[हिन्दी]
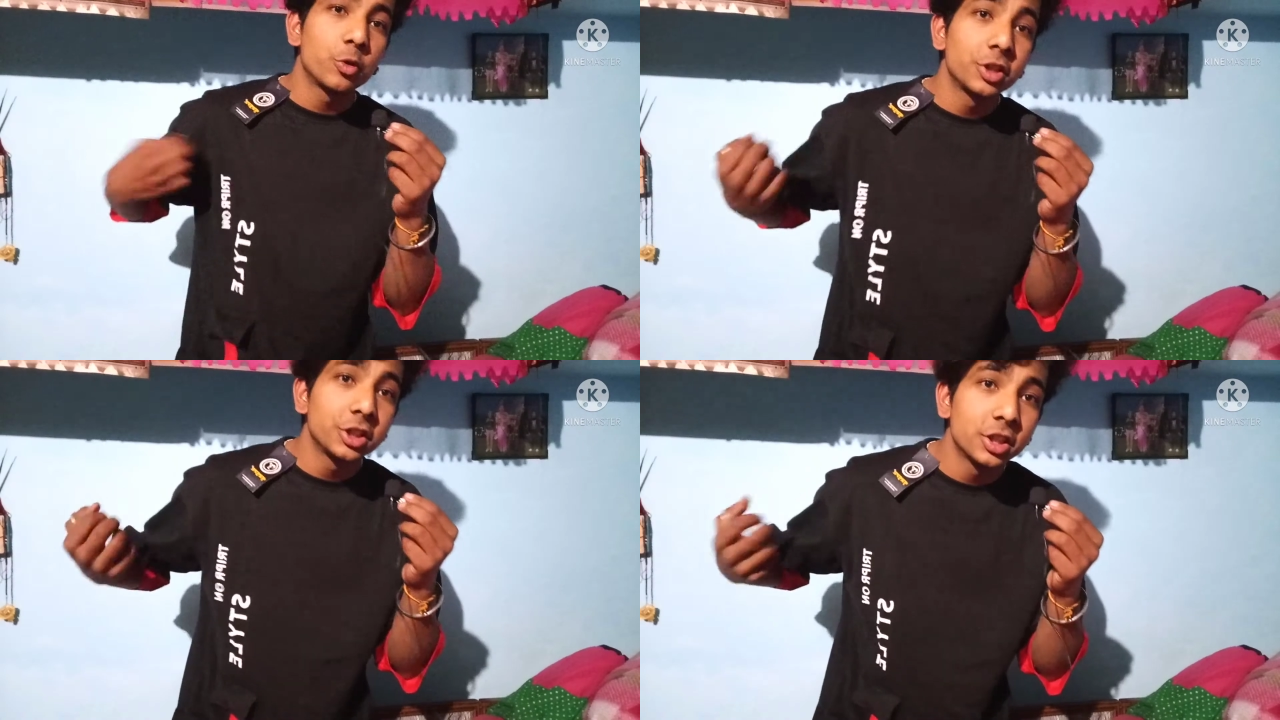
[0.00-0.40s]
आप
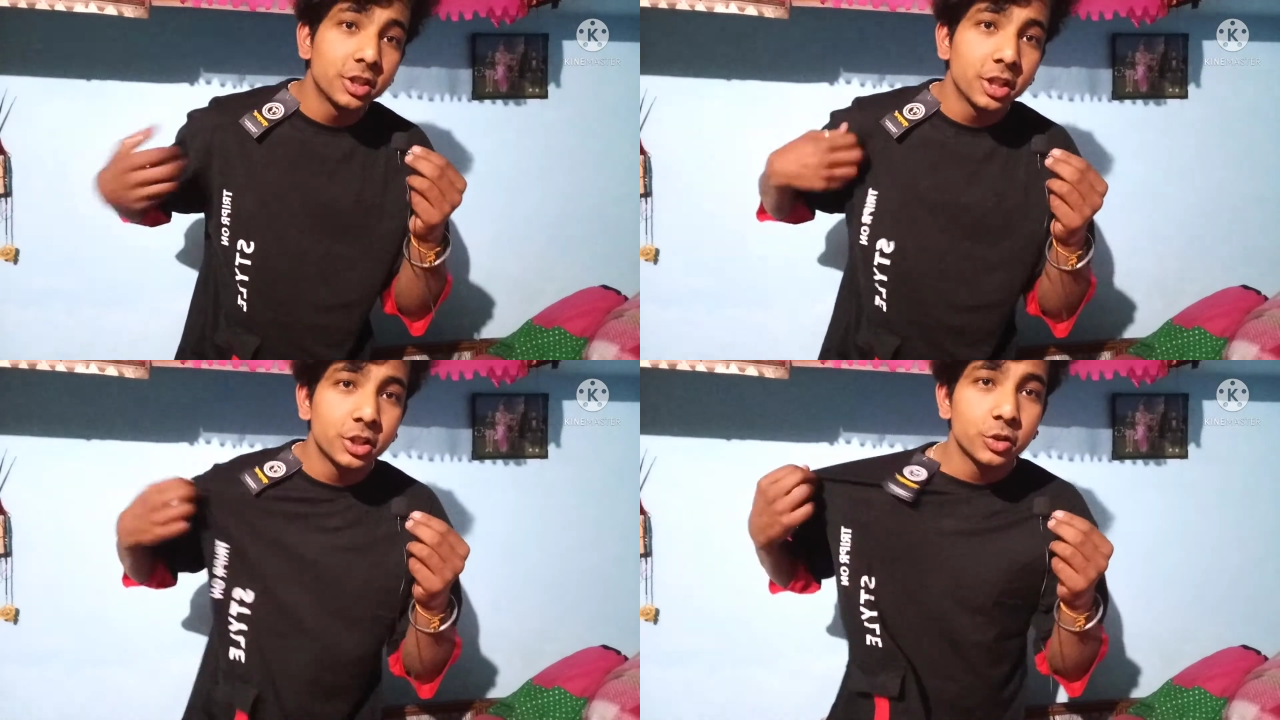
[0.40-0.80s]
लोग टी शर्ट
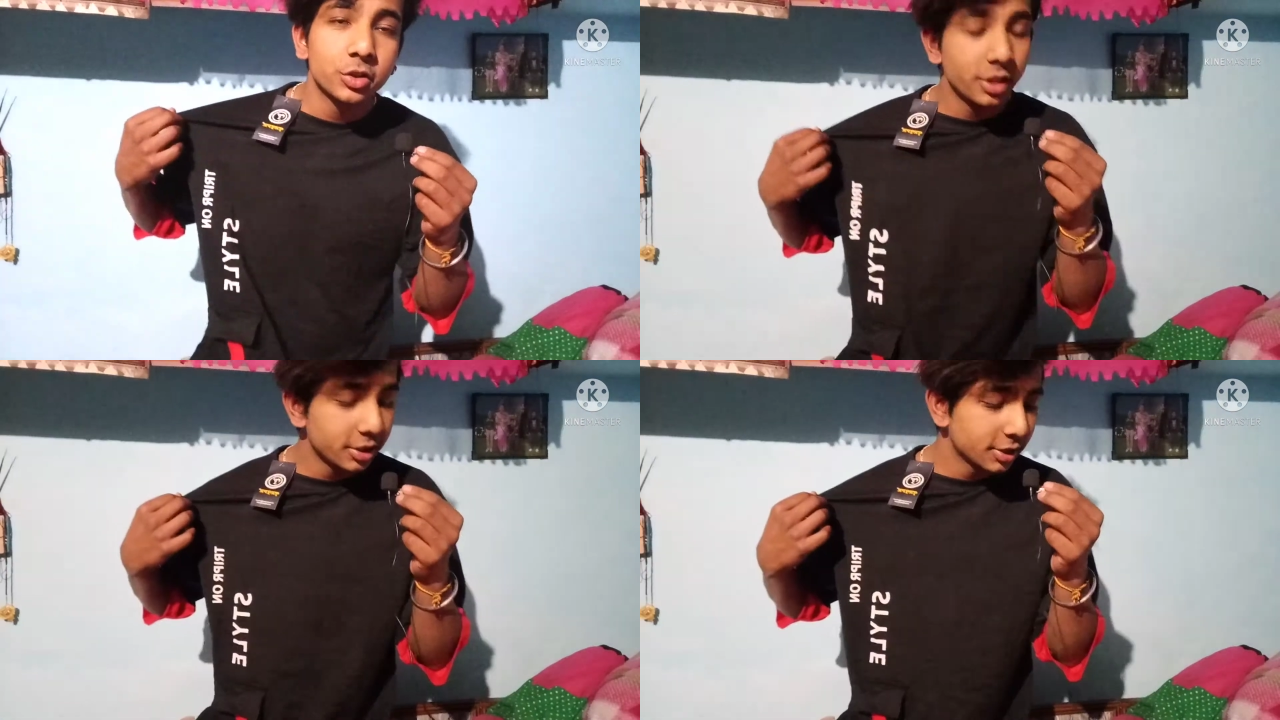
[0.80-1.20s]
देख
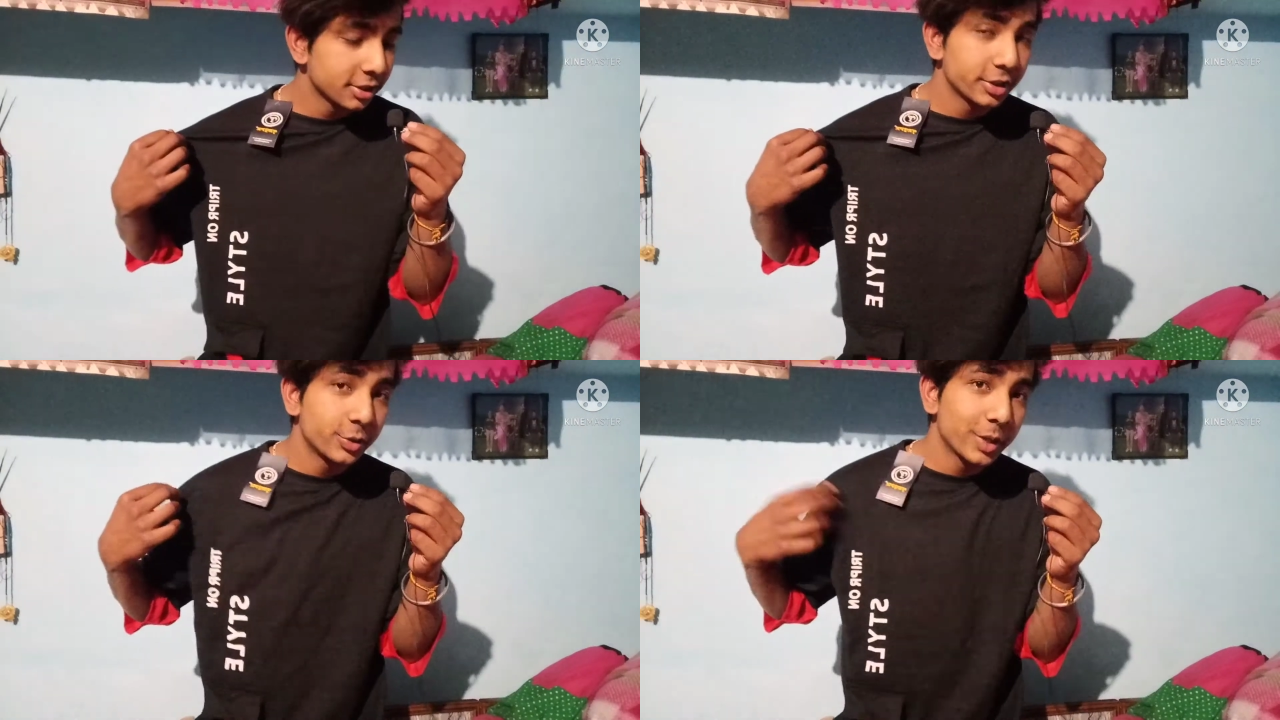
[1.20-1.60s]
देख
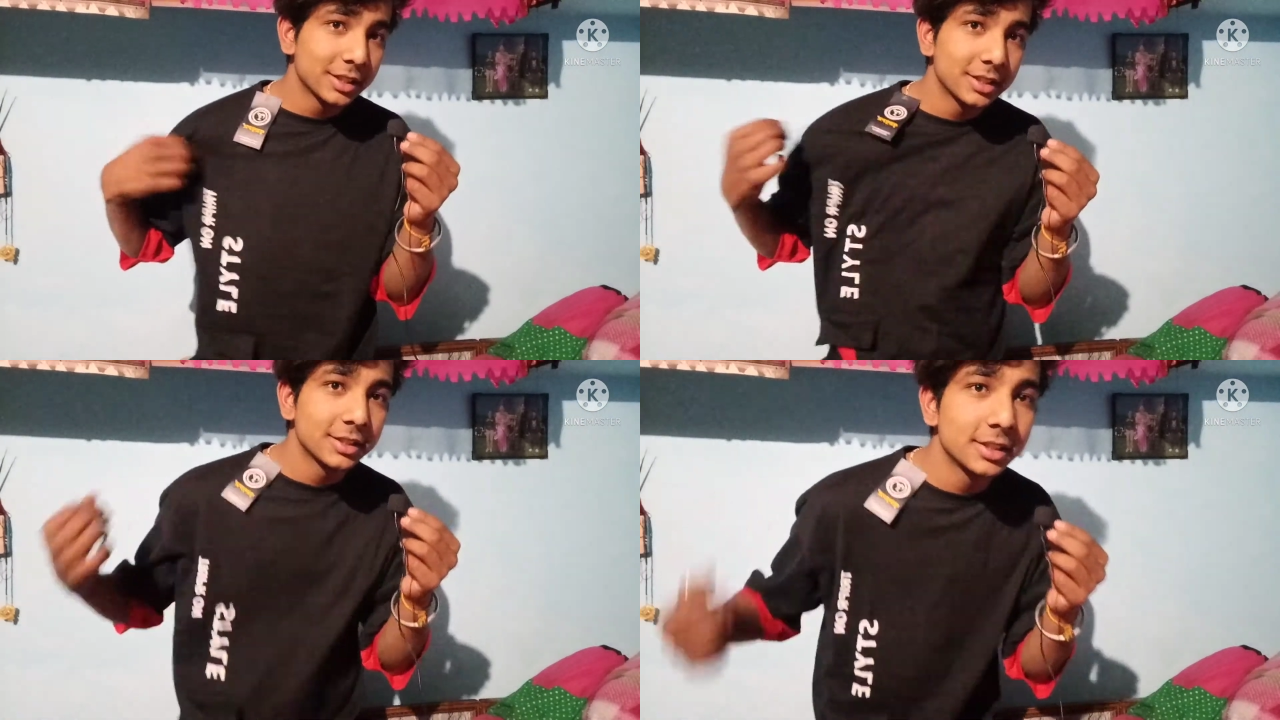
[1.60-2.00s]
सकते हो
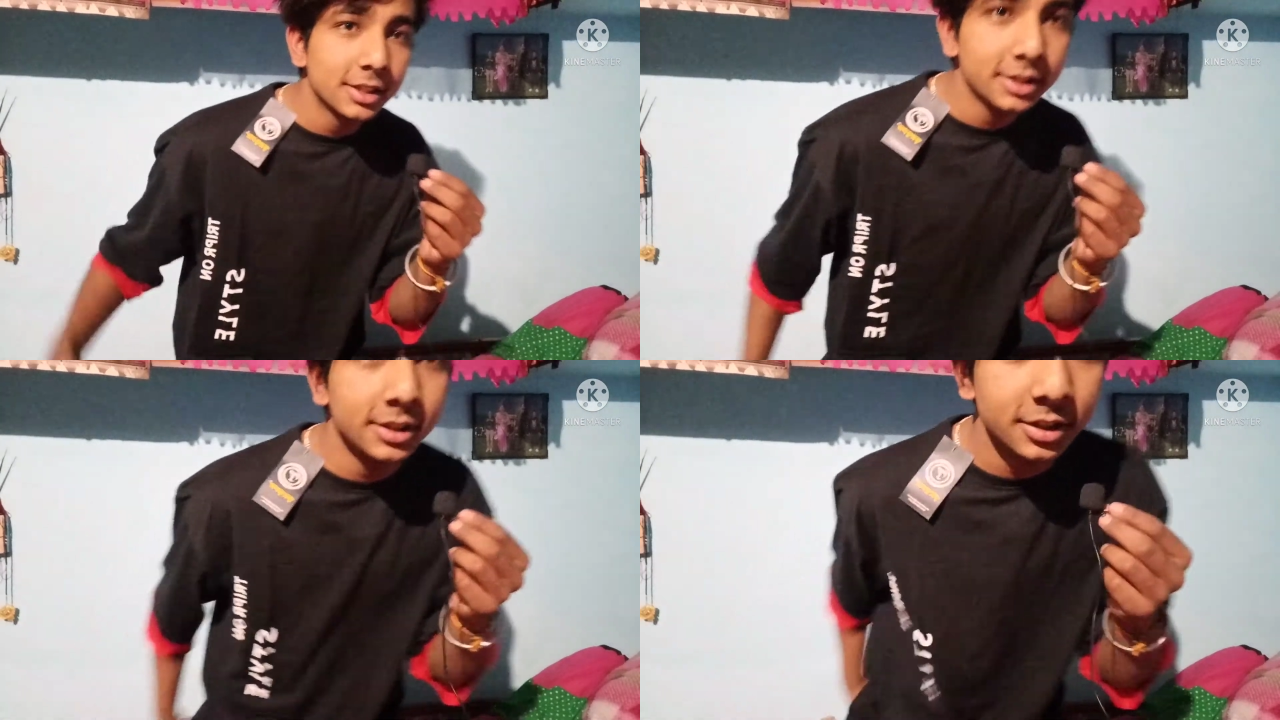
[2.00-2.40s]
कैसा लग
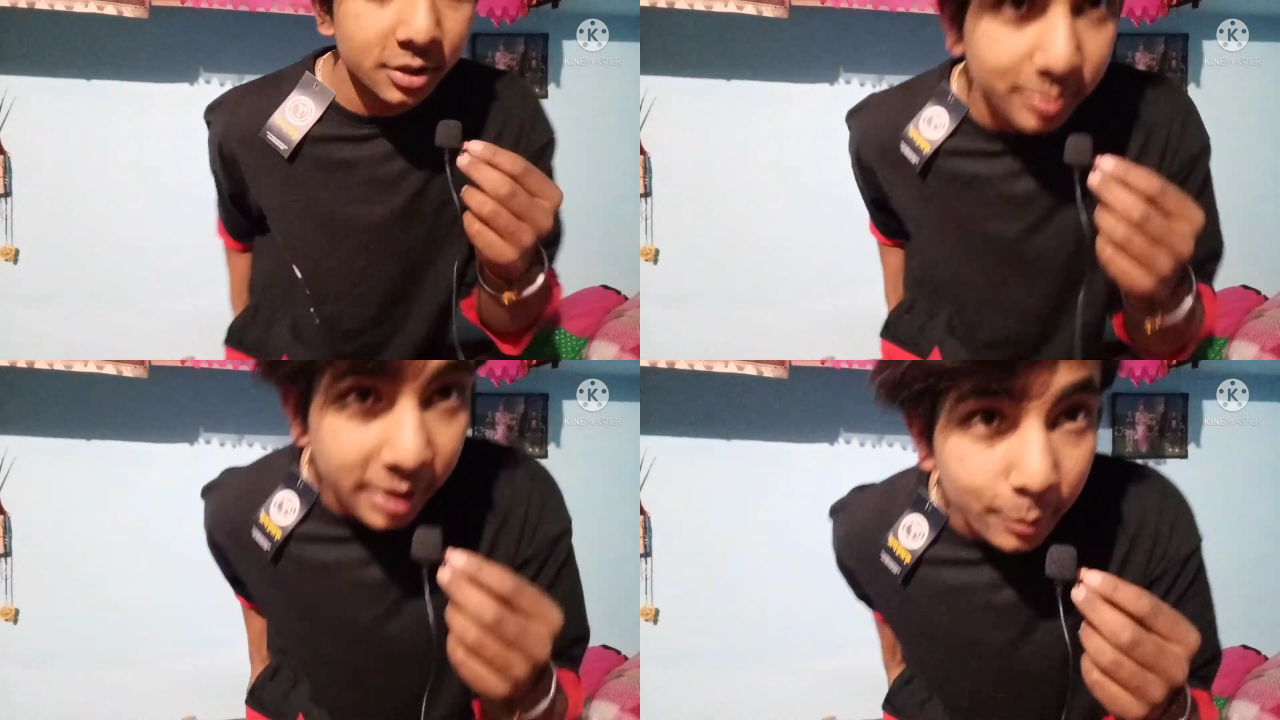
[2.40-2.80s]
रहा
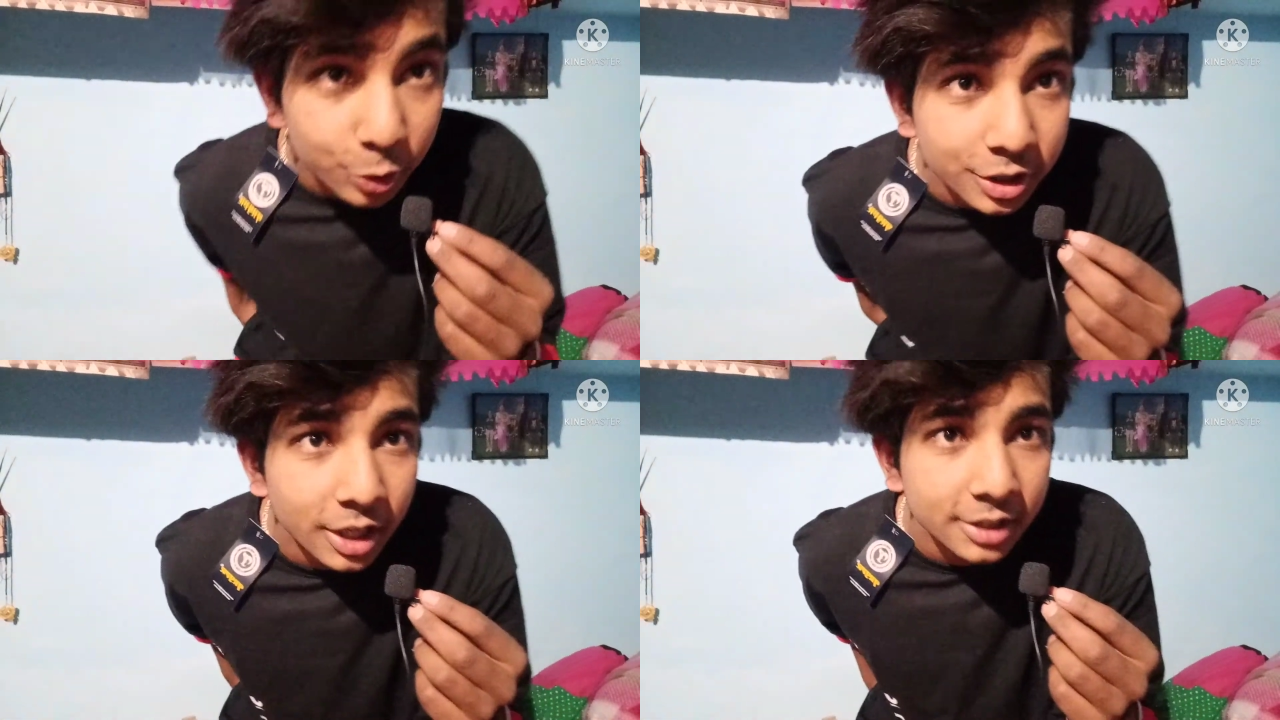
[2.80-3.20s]
है तो मैं
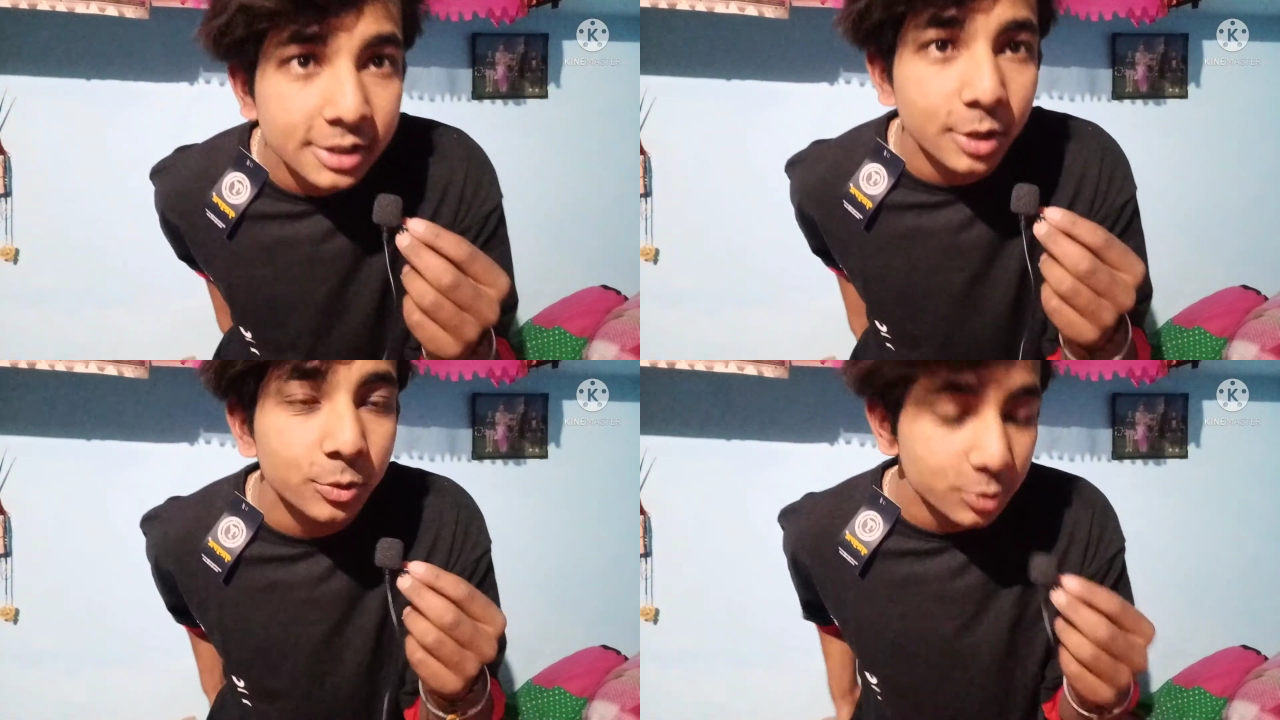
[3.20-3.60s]
आपको दिखा
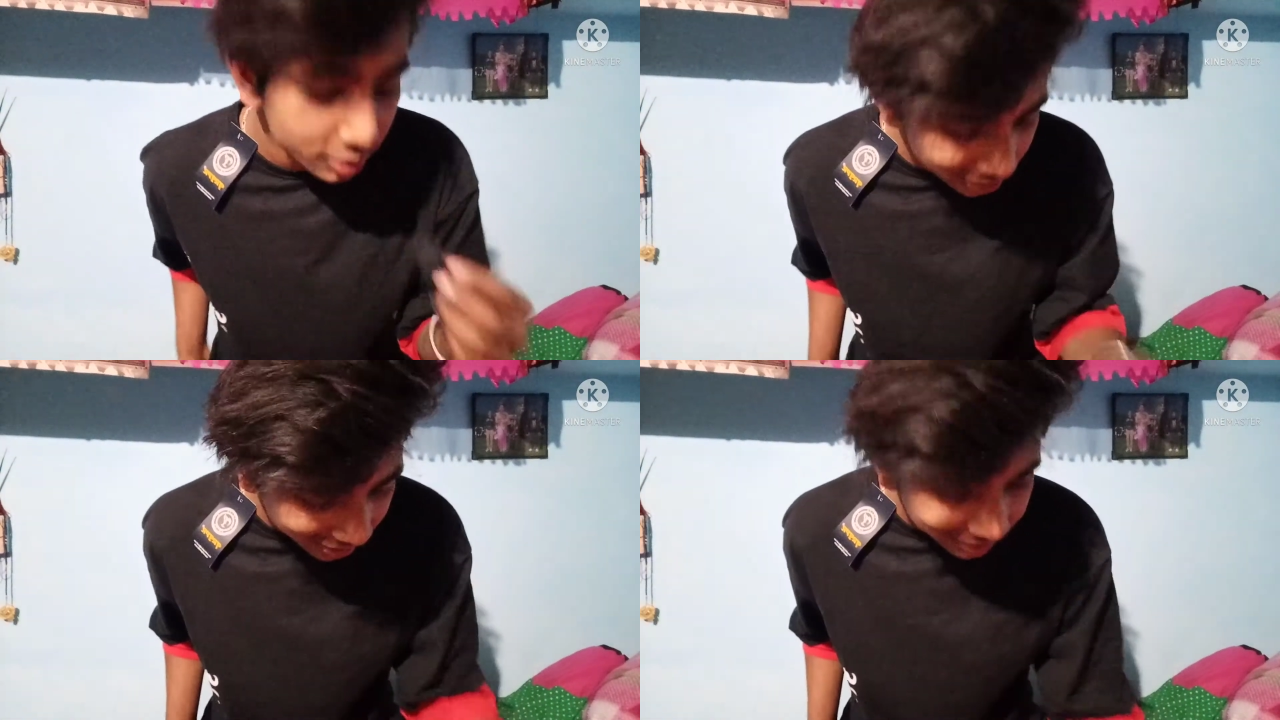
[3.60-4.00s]
देता हूँ लोग